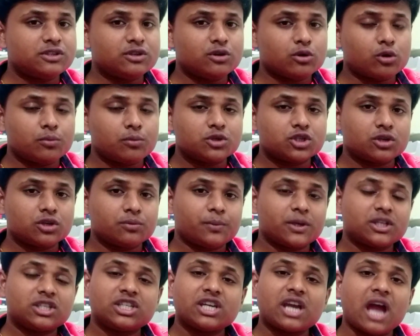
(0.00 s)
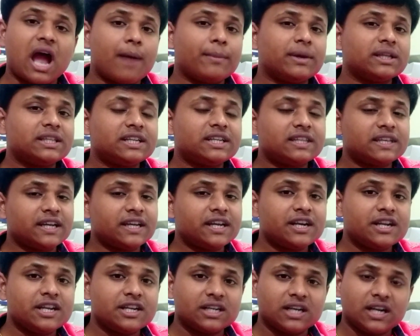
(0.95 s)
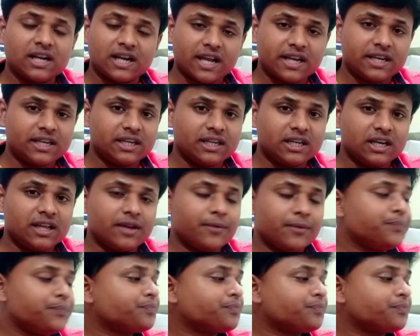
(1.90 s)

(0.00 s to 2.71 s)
জিরো কমিশন পাচ্ছে আমাদের থেকে রিটেলার আইডি নিলে